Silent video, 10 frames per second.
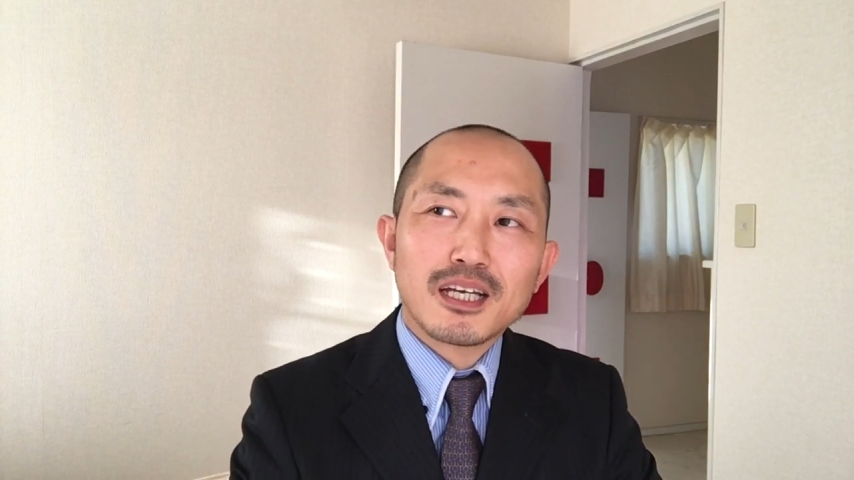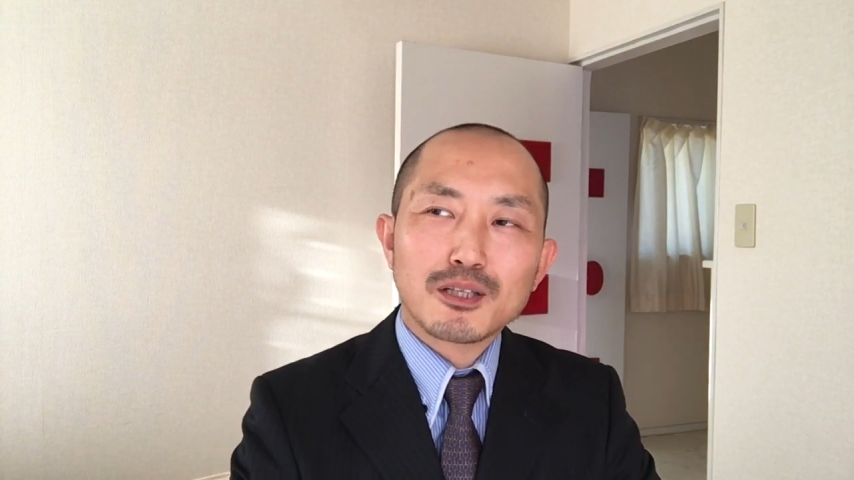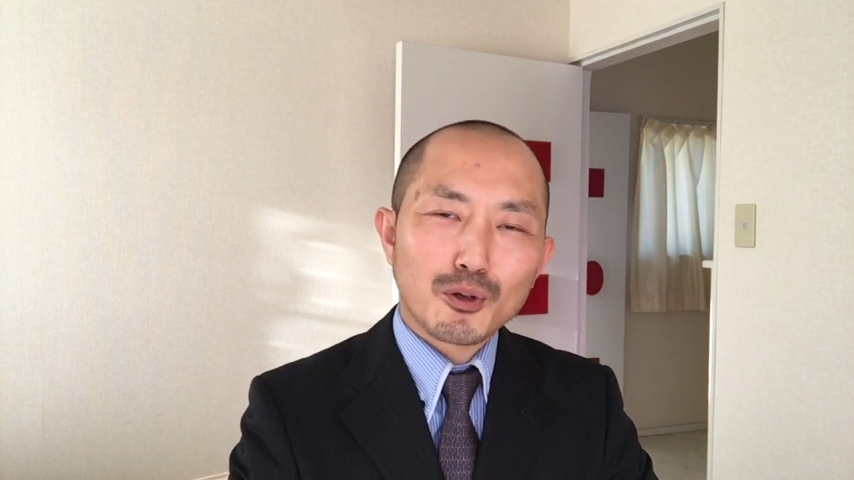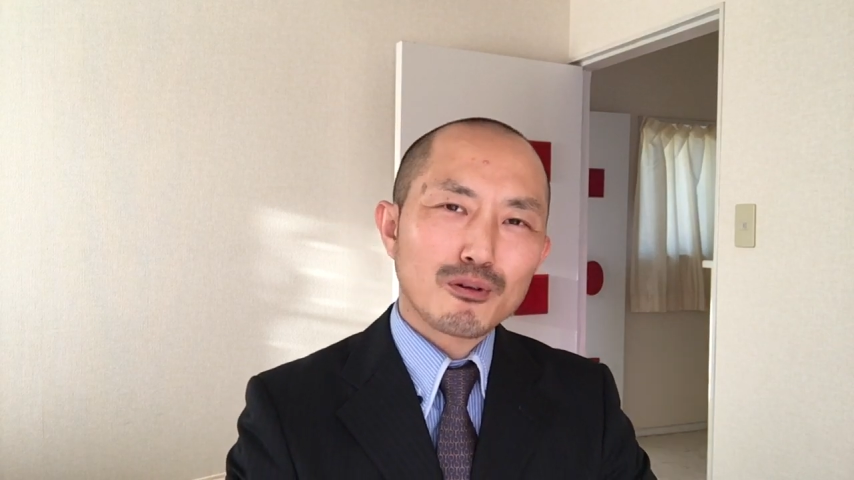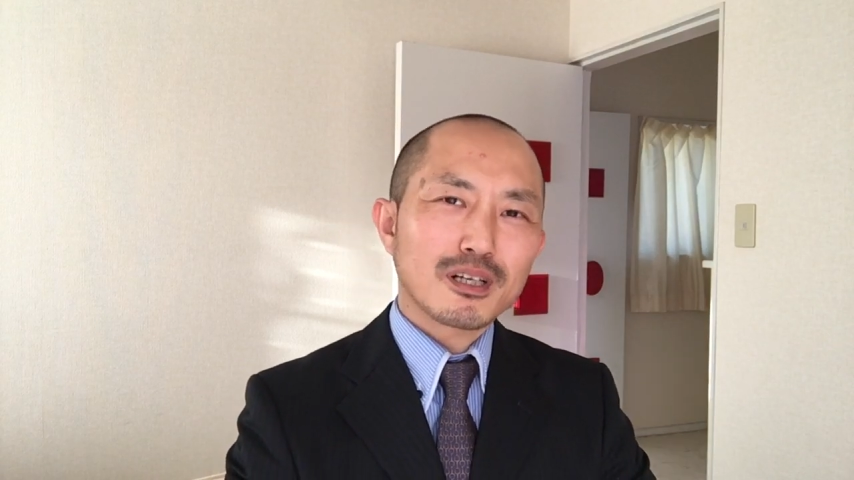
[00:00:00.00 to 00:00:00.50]

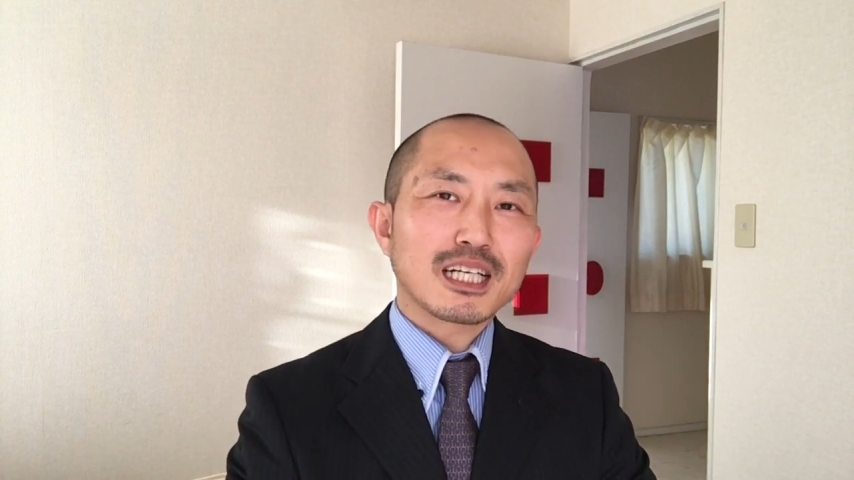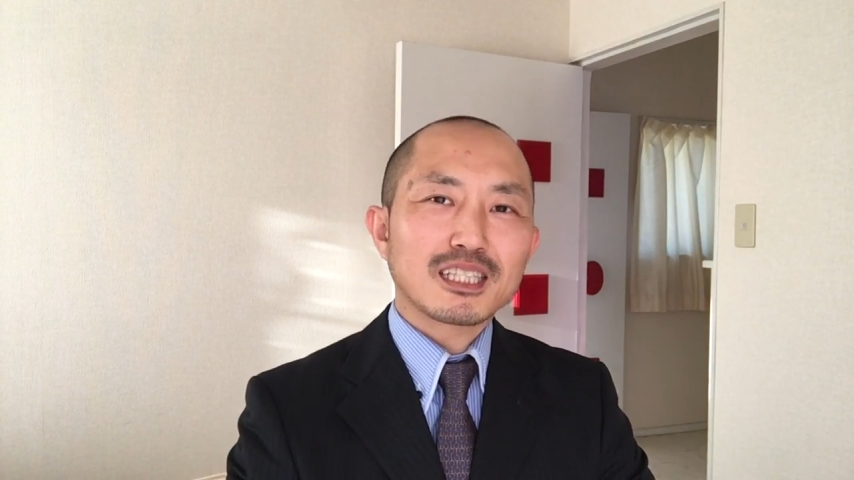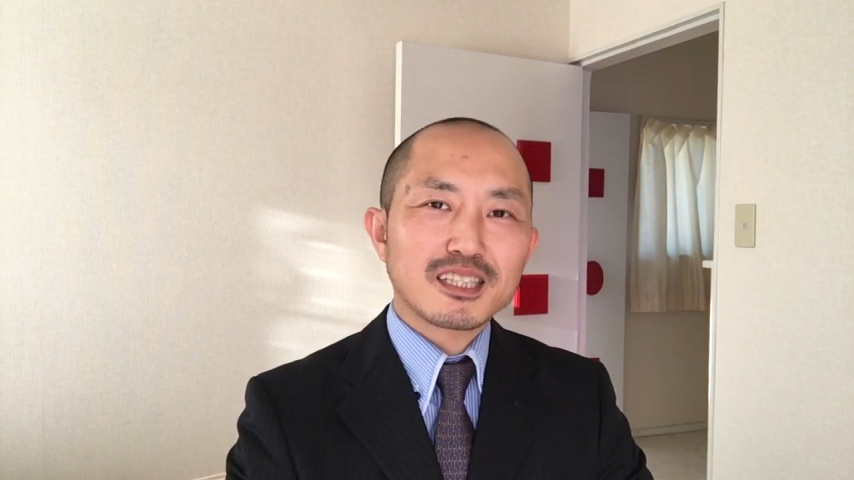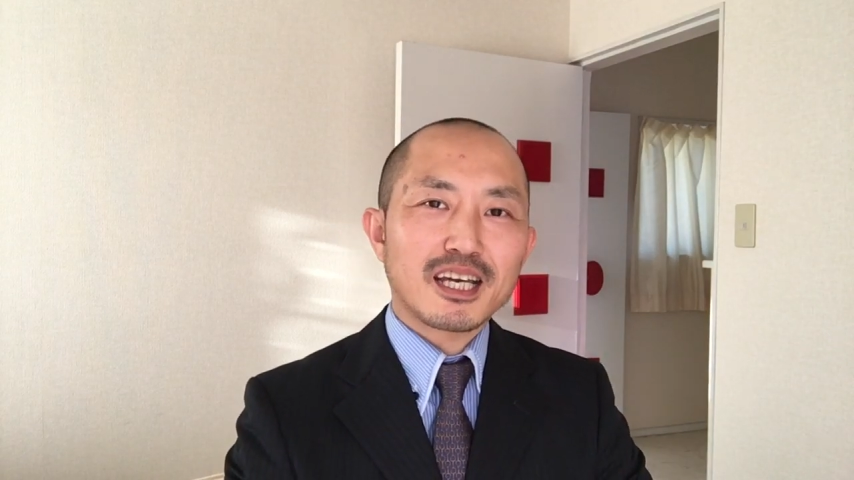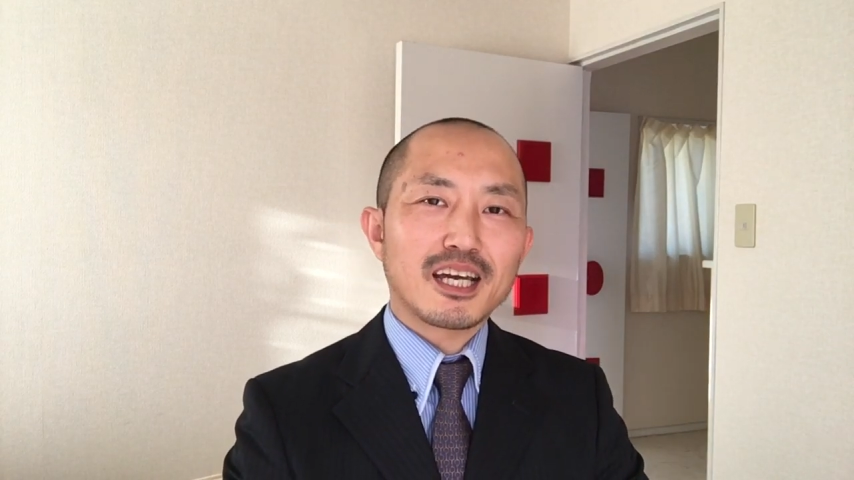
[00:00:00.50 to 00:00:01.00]
えー、ところが
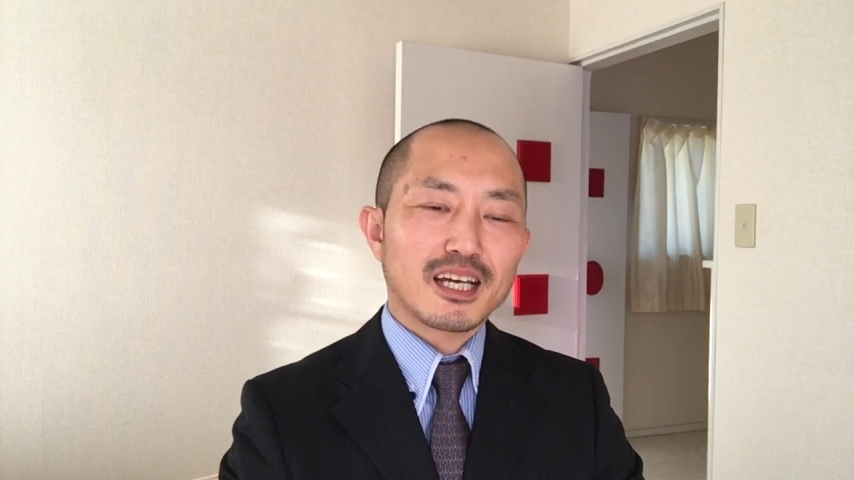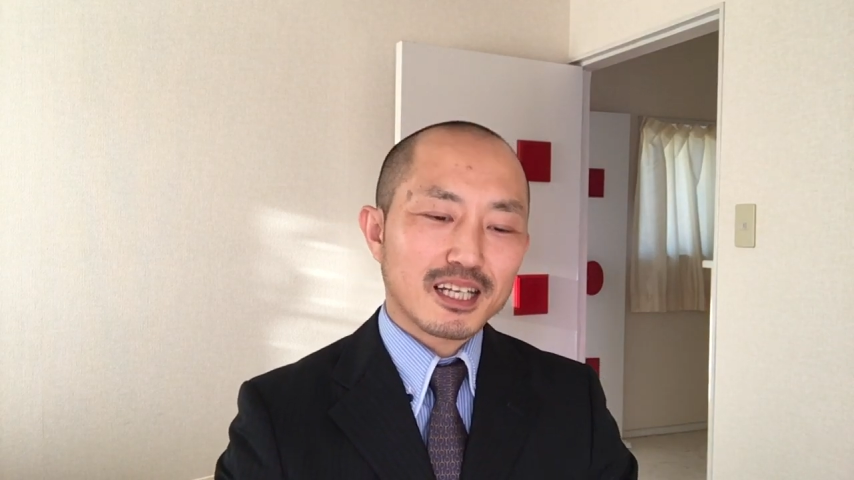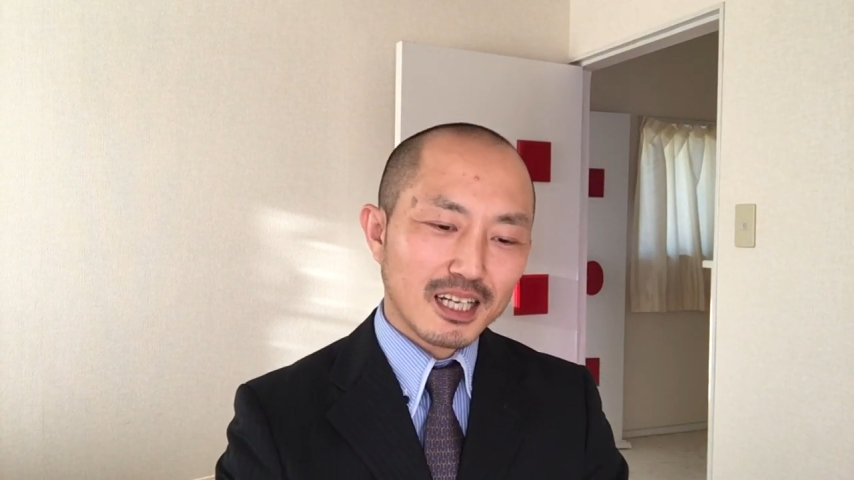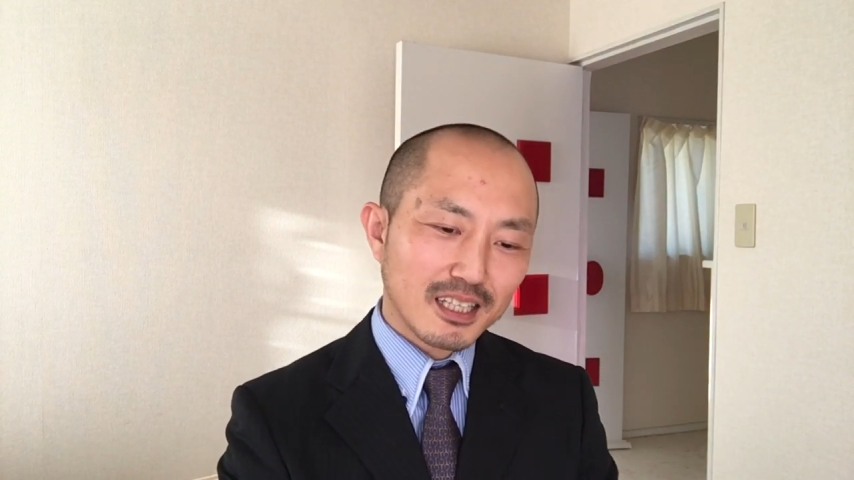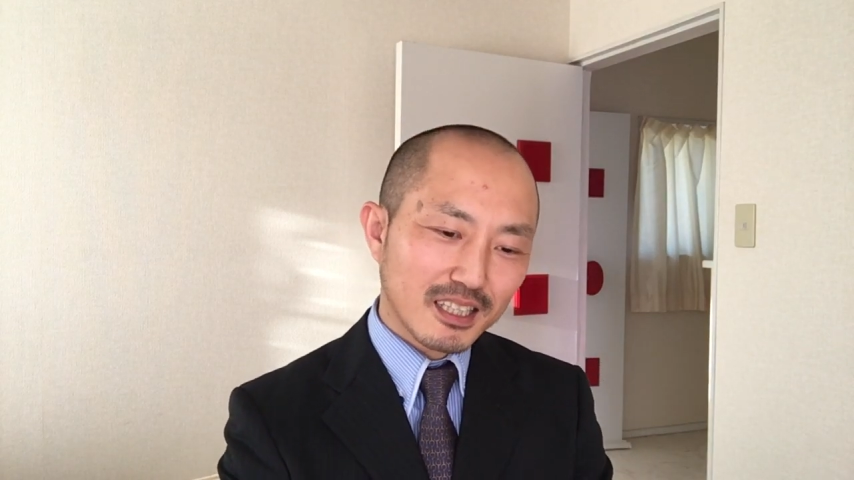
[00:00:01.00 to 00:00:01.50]
です
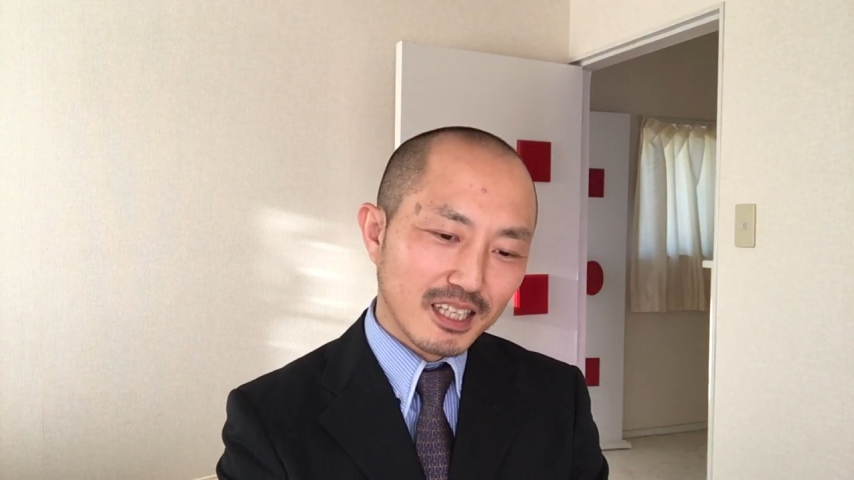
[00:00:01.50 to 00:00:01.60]
ね関